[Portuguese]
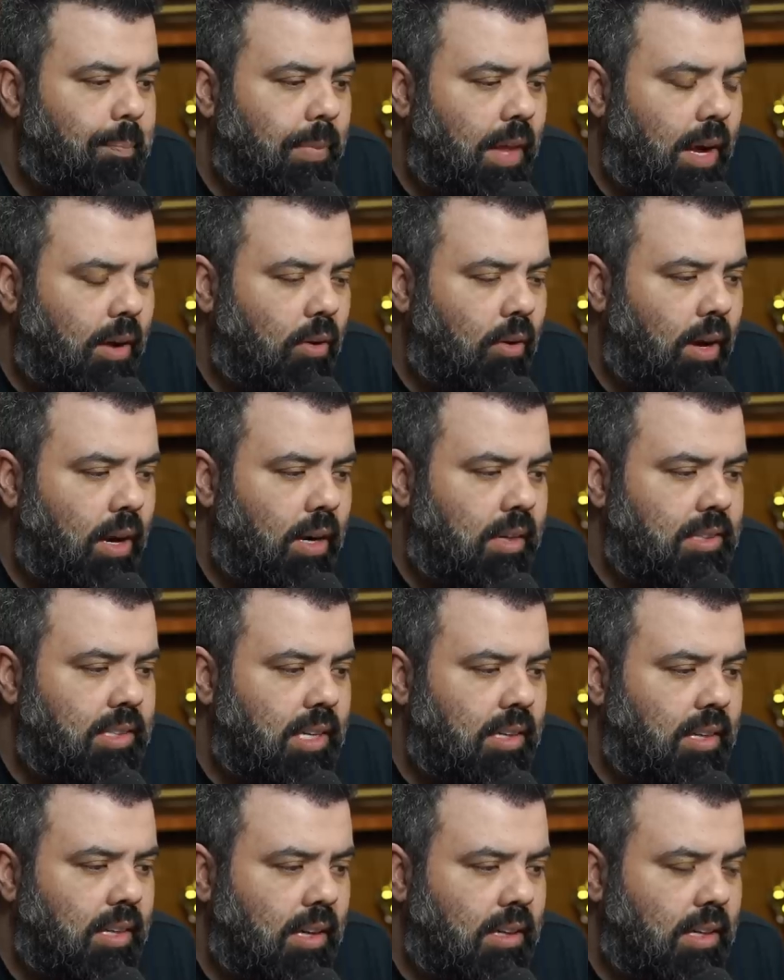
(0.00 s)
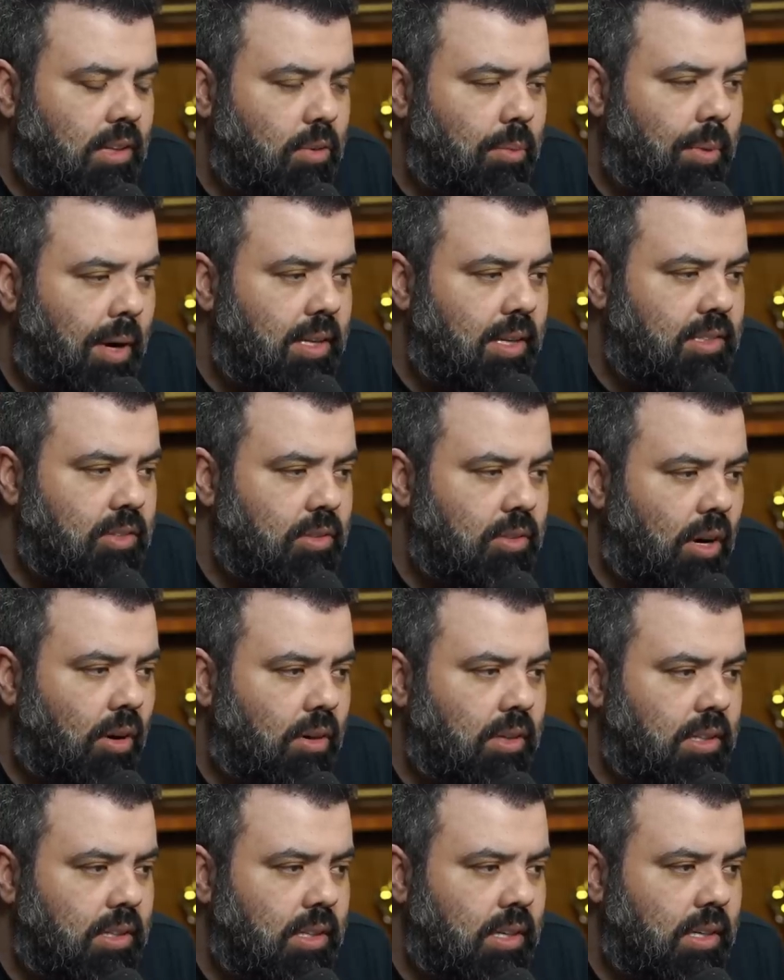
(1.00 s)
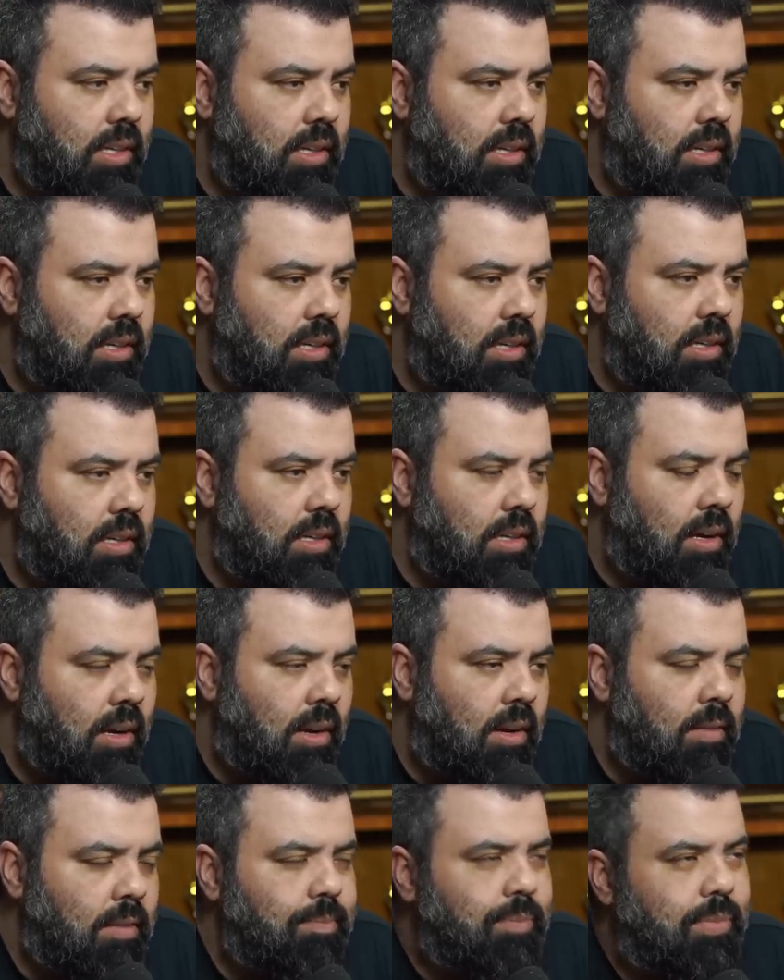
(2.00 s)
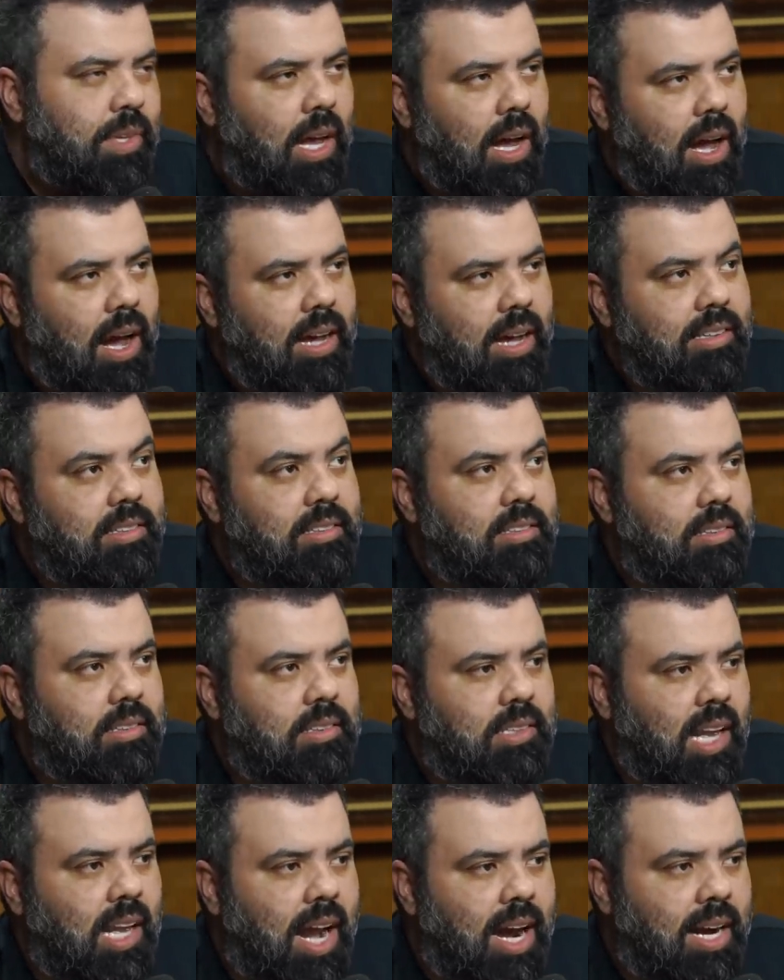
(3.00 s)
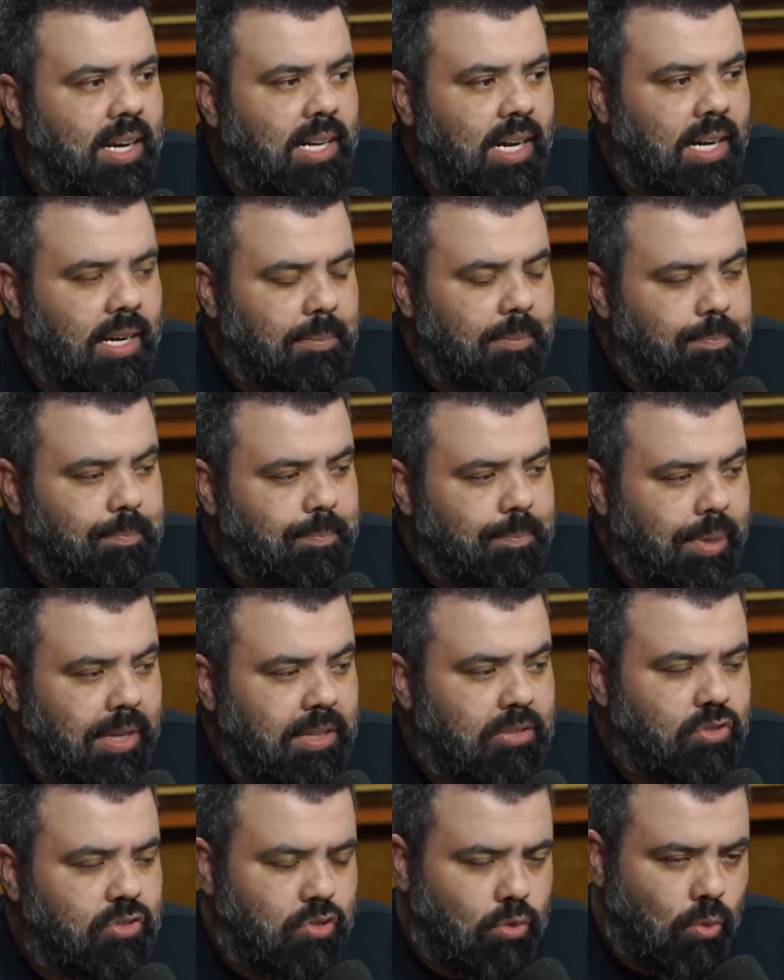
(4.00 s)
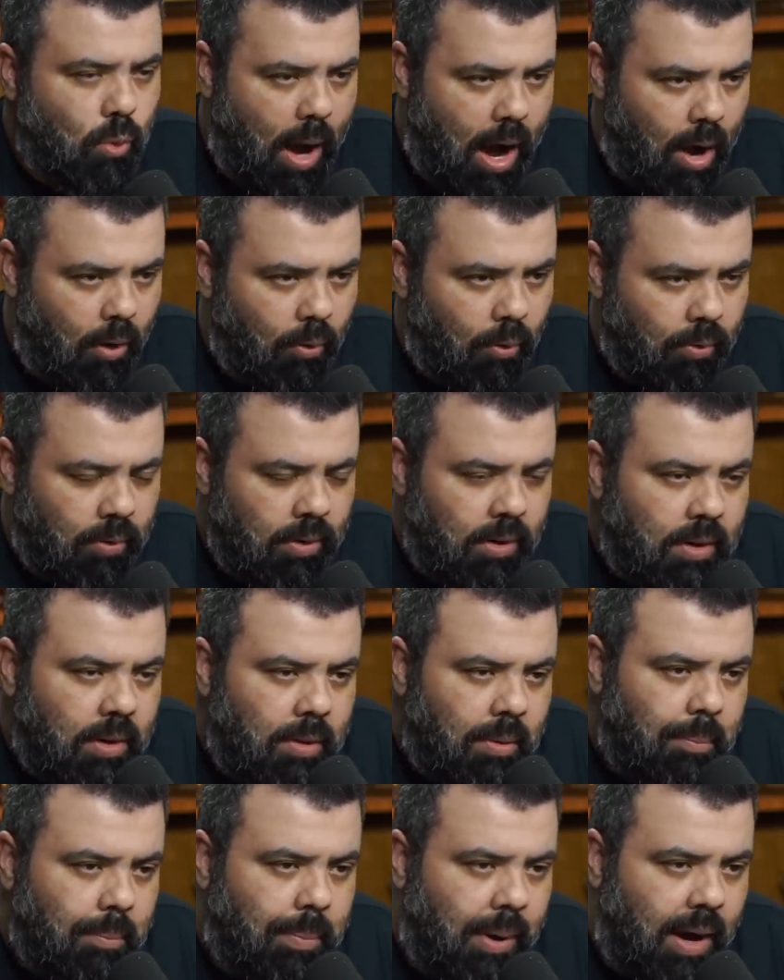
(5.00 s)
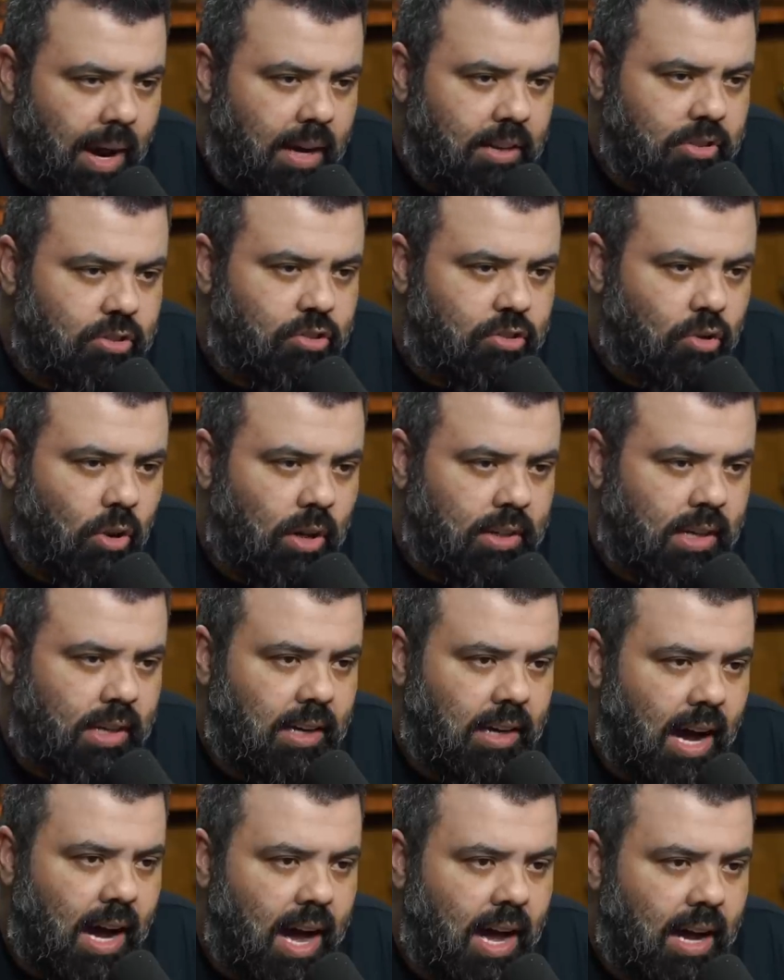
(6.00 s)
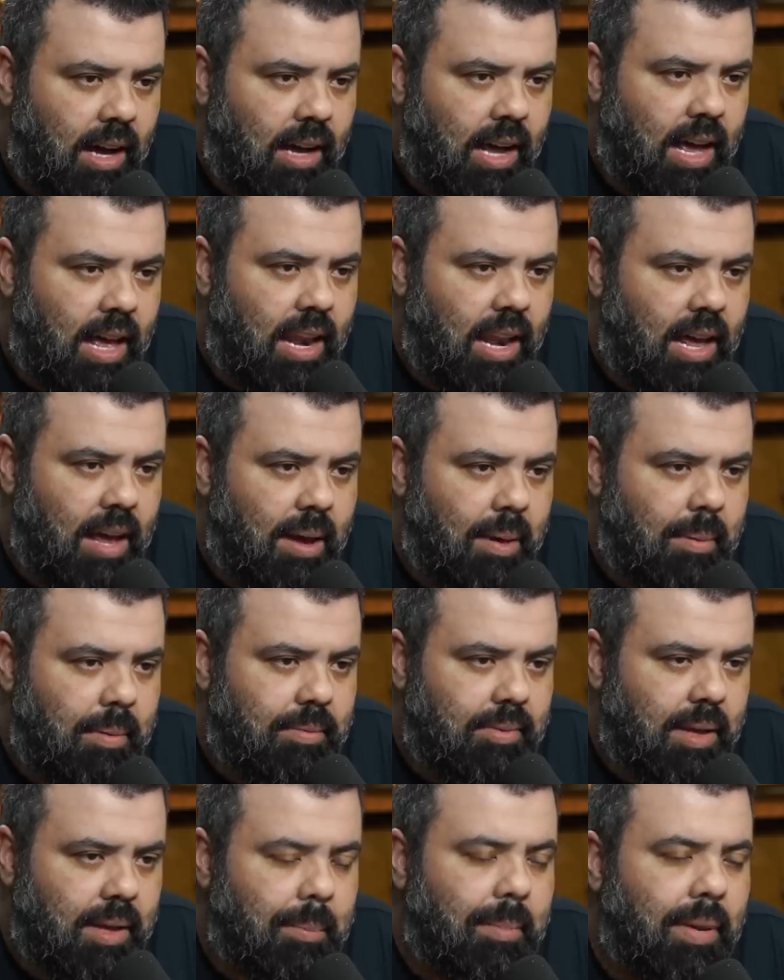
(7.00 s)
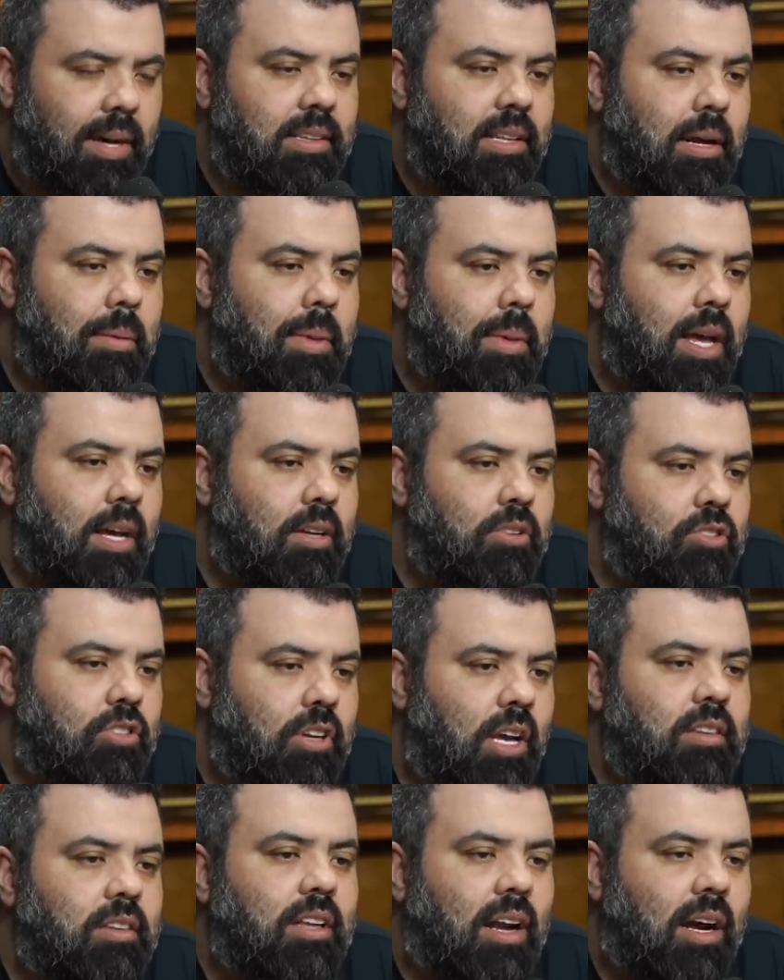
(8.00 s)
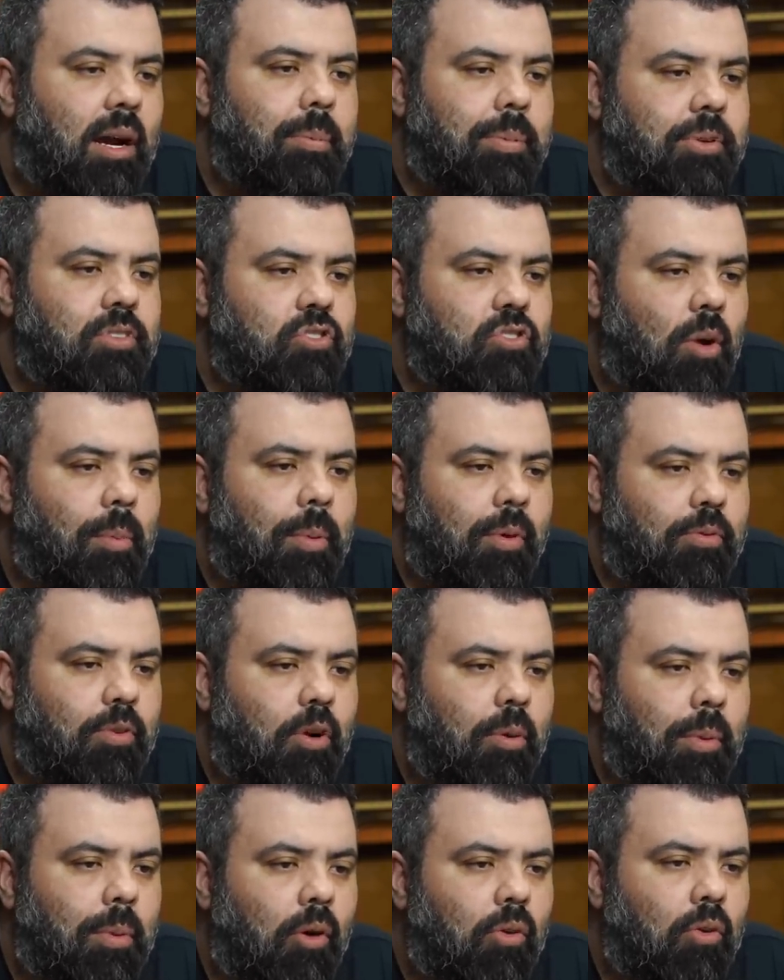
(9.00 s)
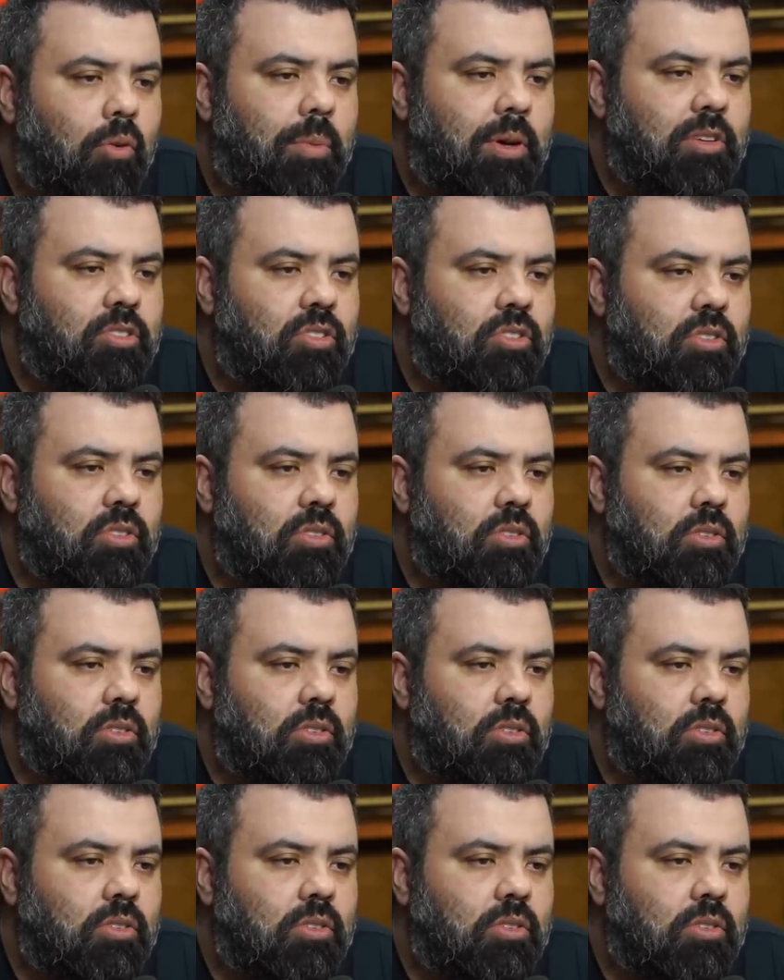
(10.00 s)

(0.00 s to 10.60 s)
Agora que você está aqui no Brasil e, e, e a entrega pessoal para Stock Car, ela é, demanda menos que a entrega pessoal para Fórmula 1, imagino.